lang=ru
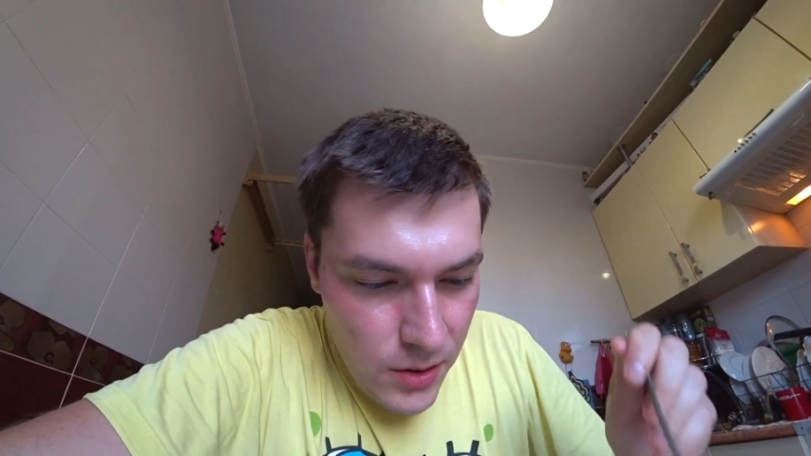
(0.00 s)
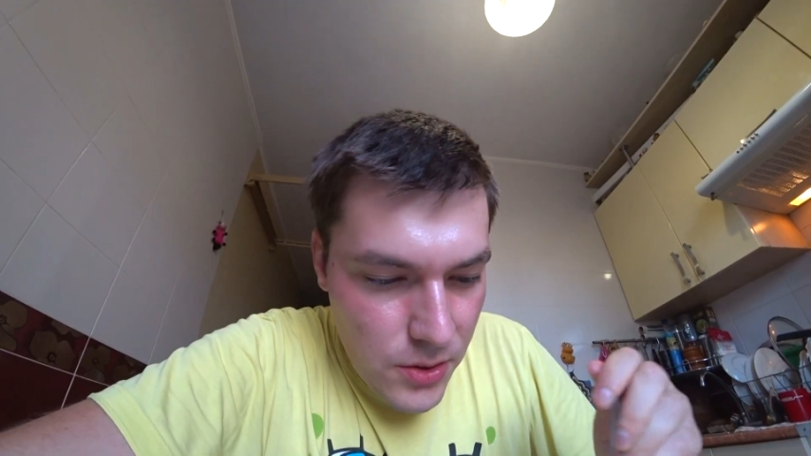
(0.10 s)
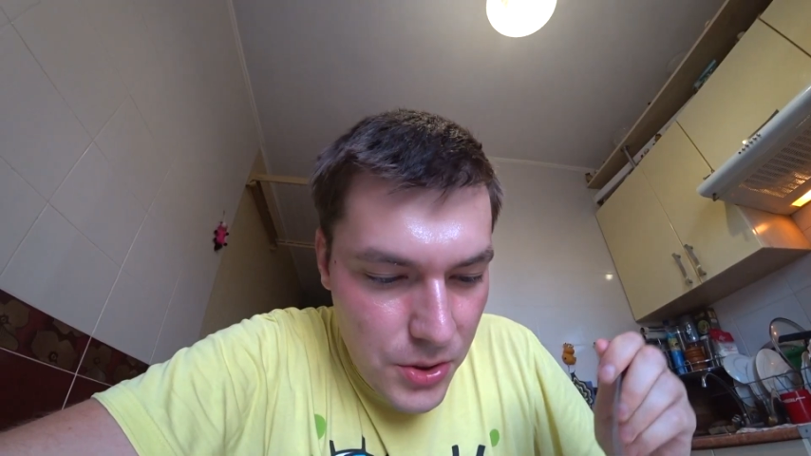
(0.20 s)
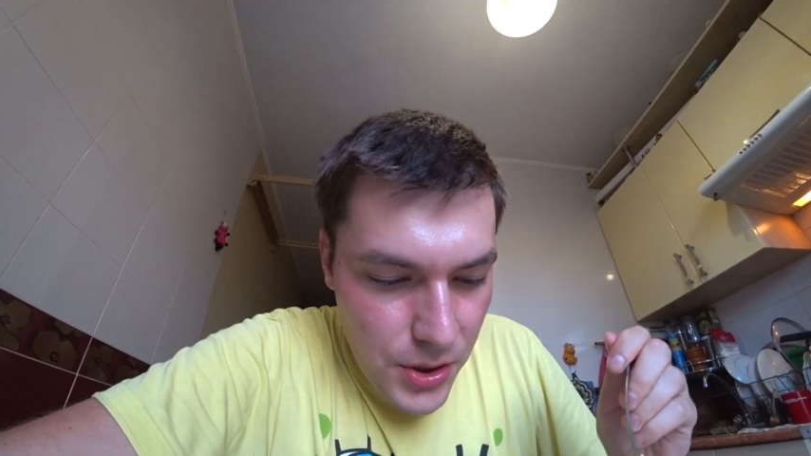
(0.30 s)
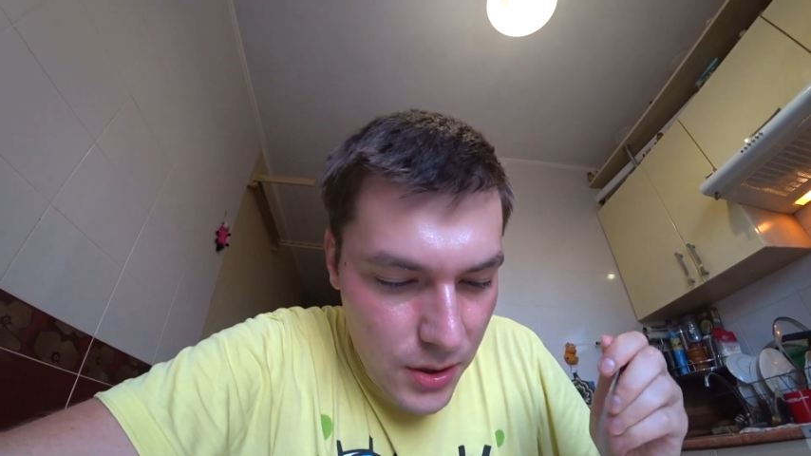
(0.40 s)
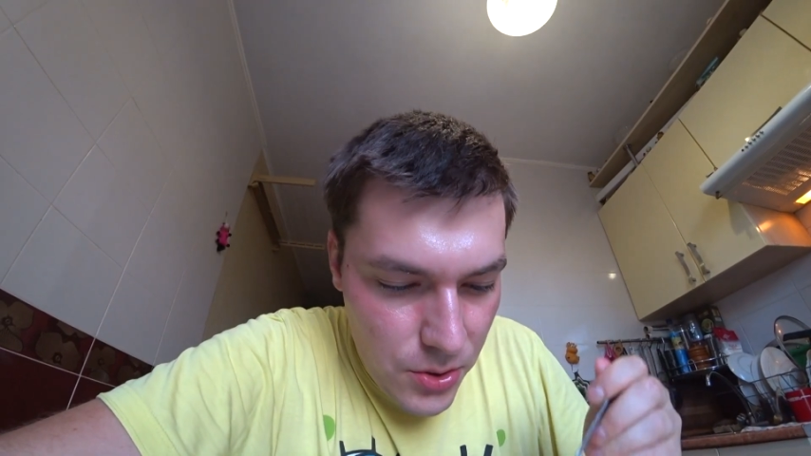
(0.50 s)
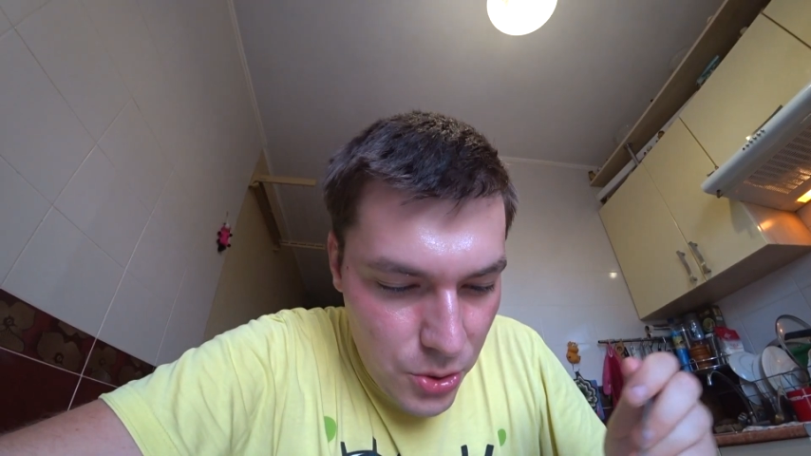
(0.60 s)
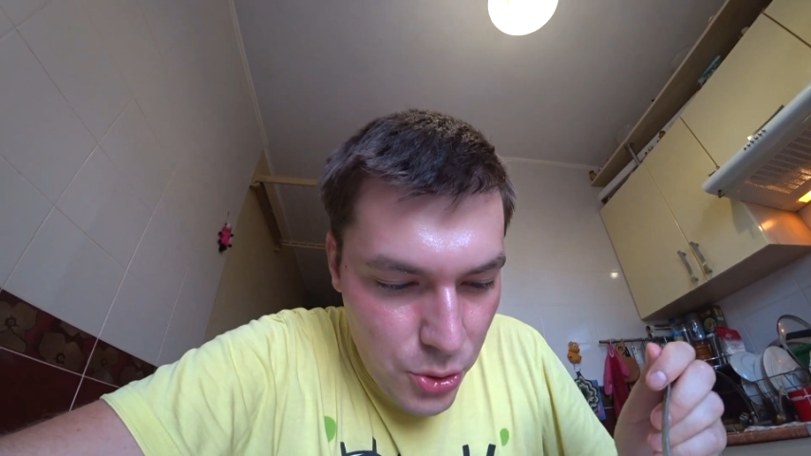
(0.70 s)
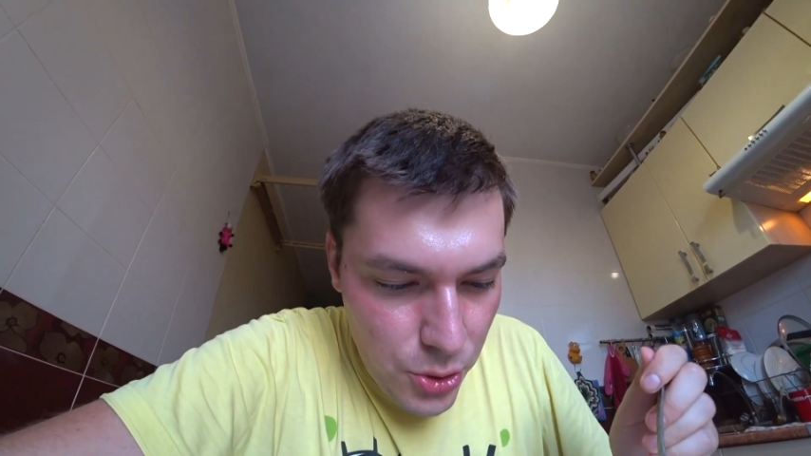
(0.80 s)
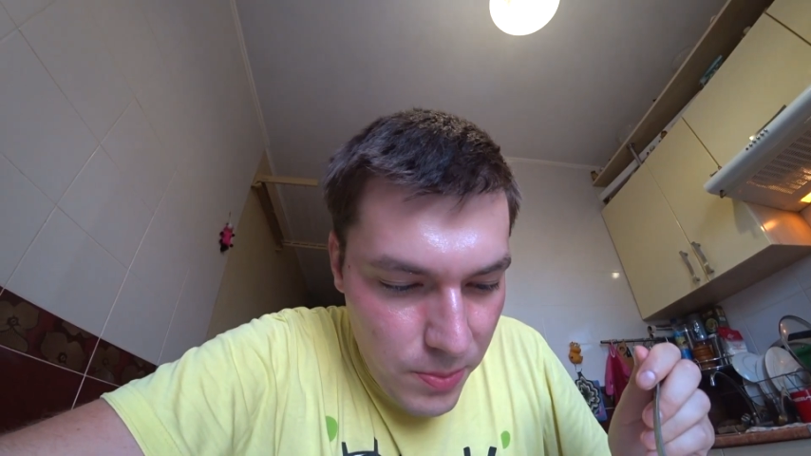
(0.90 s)
Сейчас
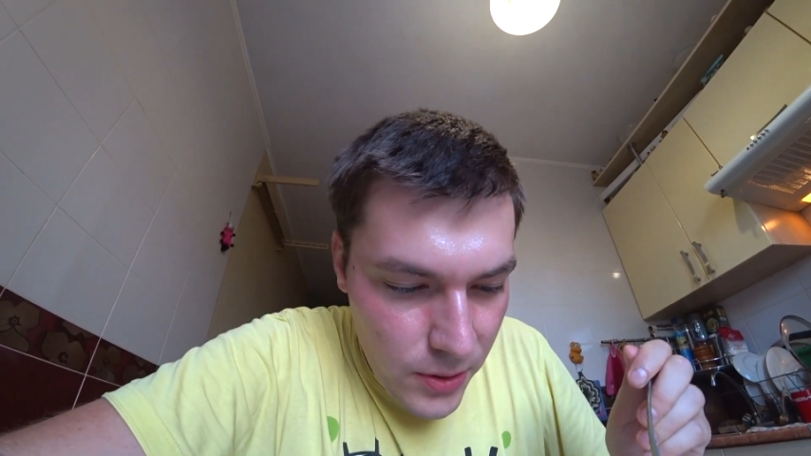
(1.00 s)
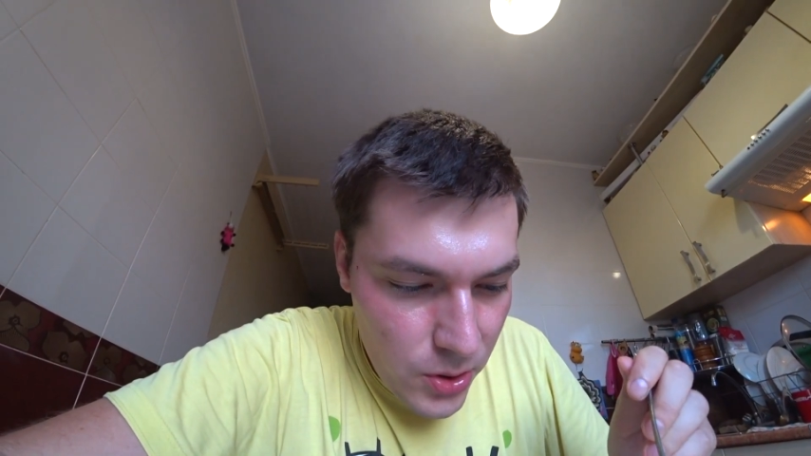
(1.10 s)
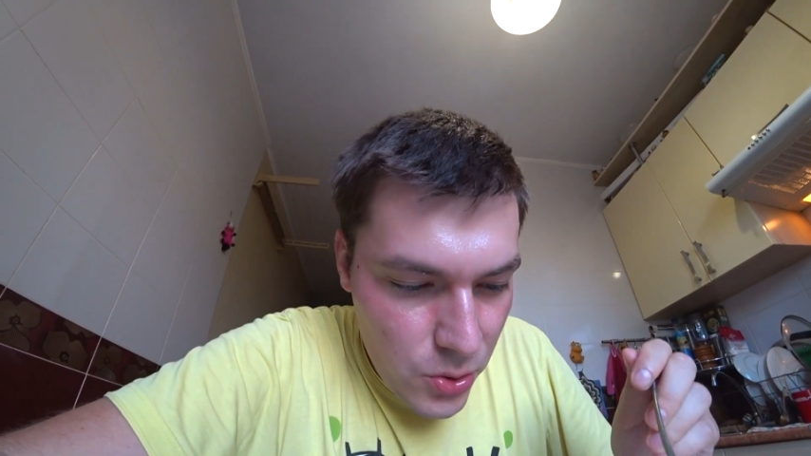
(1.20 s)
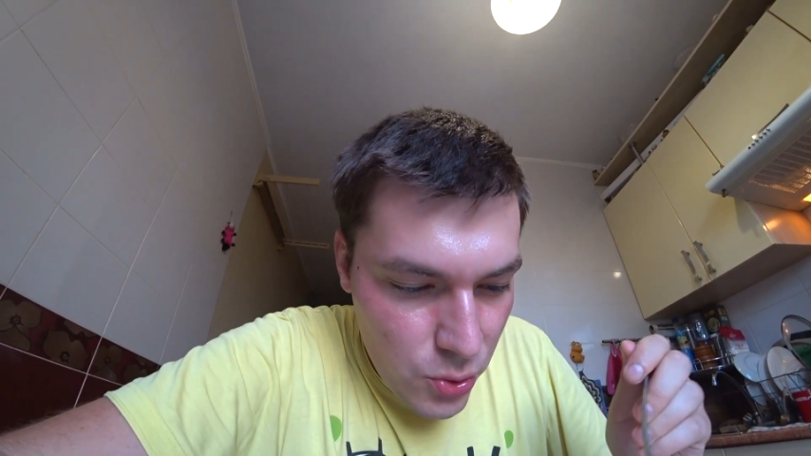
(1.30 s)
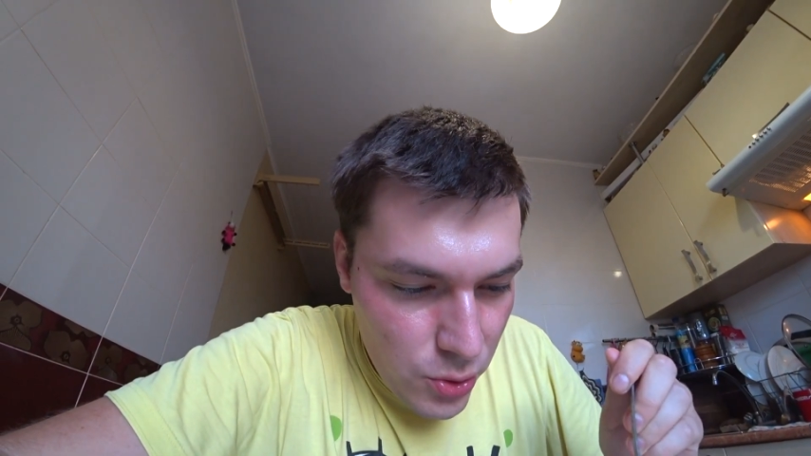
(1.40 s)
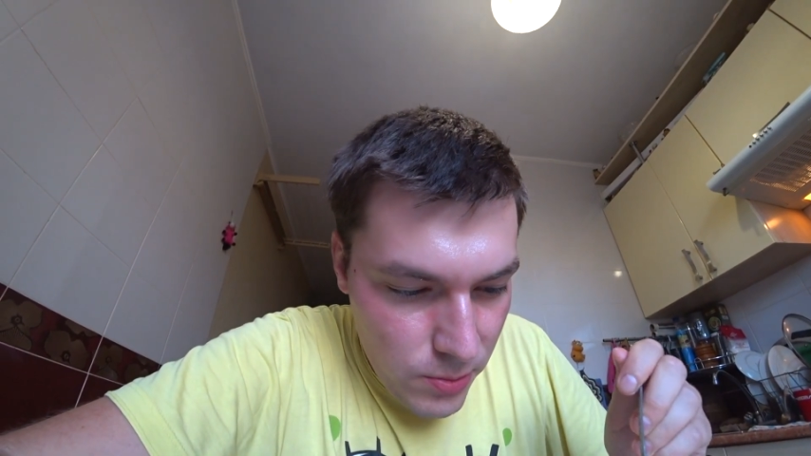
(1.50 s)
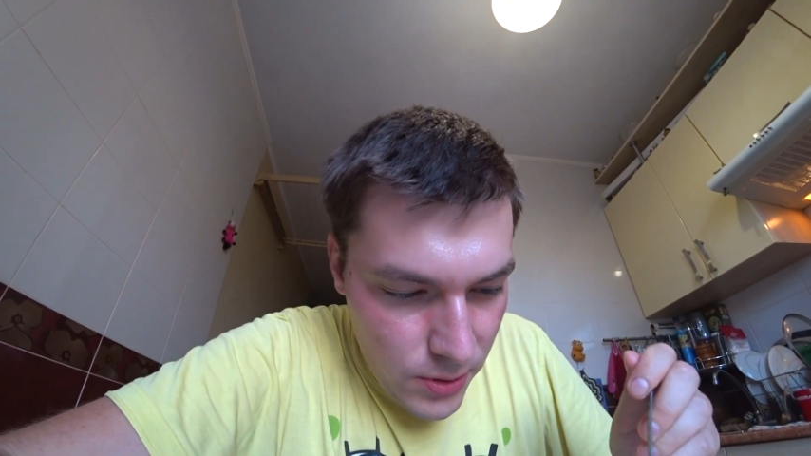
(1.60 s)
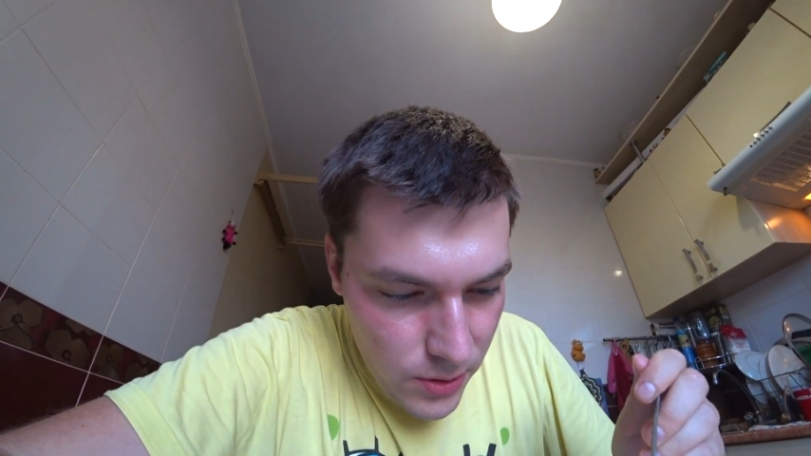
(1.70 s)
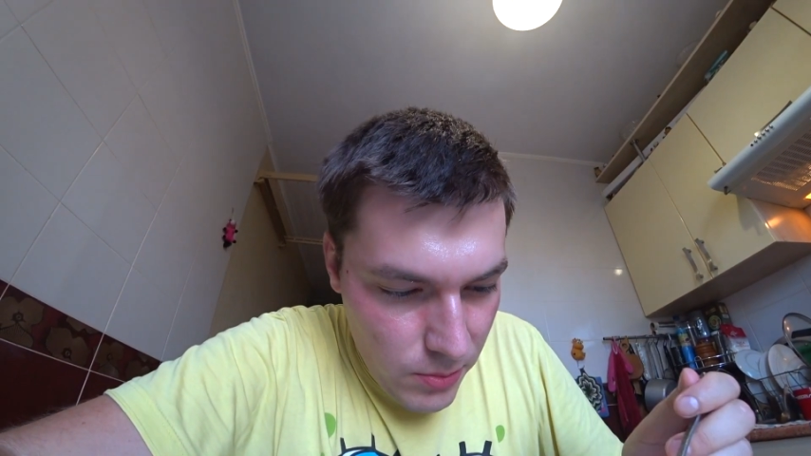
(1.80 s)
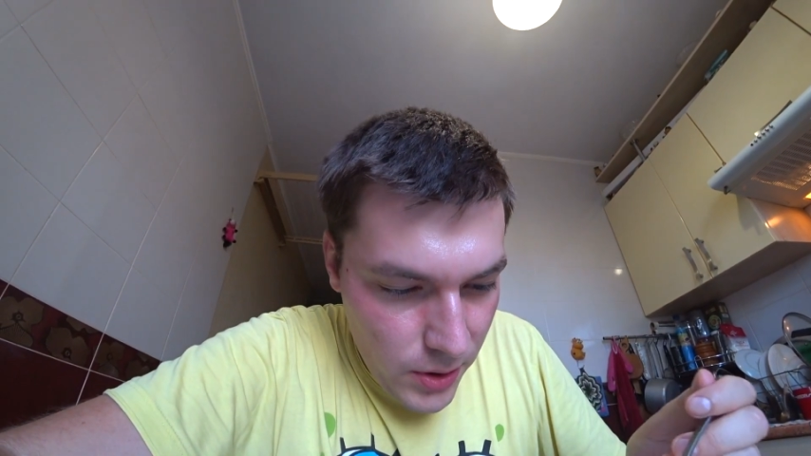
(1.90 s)
чуть-чуть подожду,
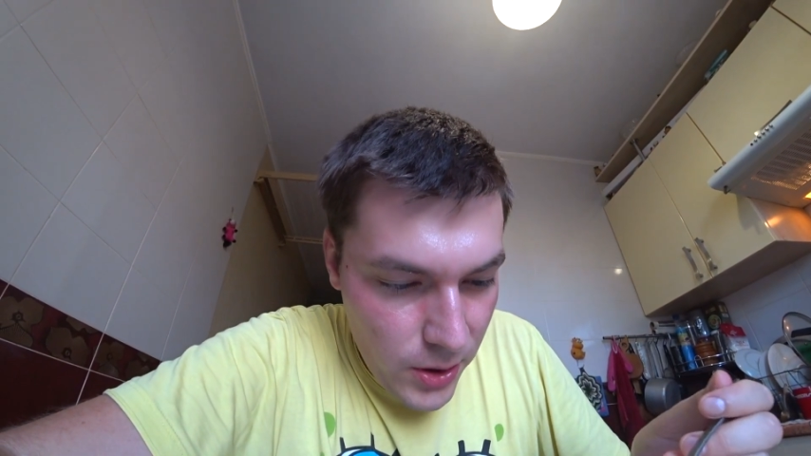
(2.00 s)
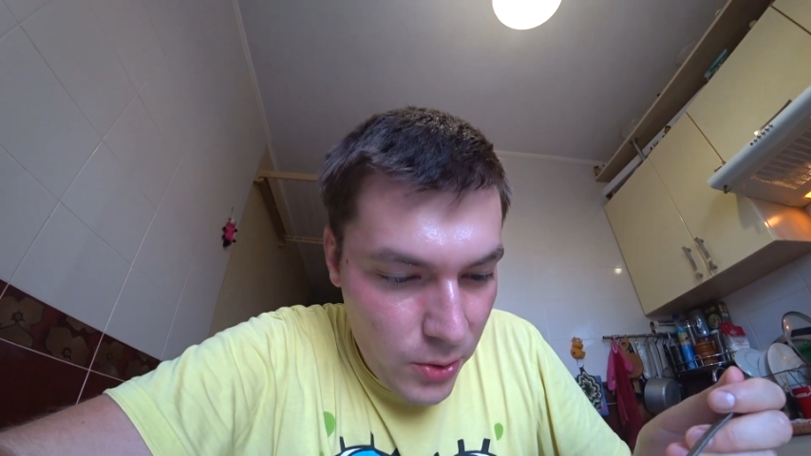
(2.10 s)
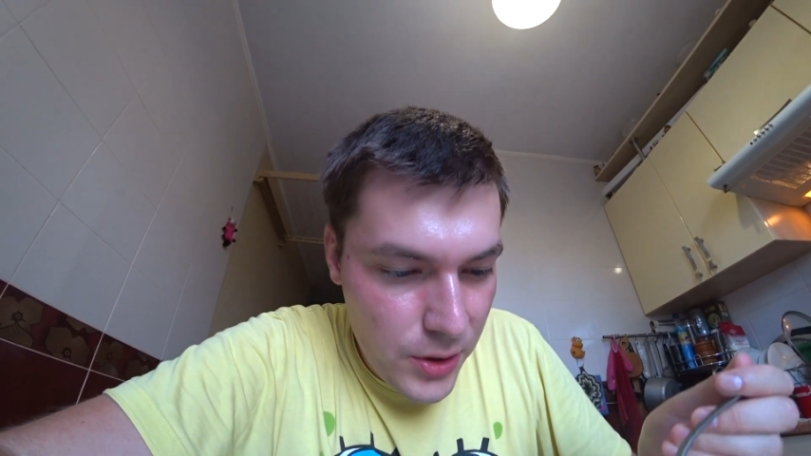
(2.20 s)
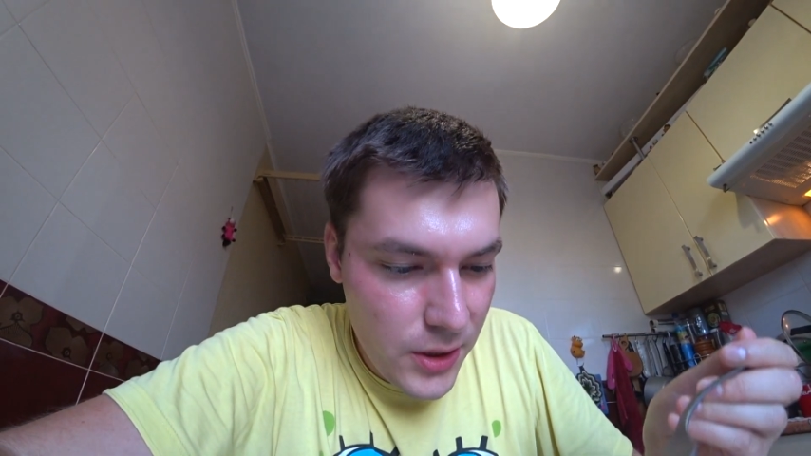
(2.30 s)
чтобы макарохи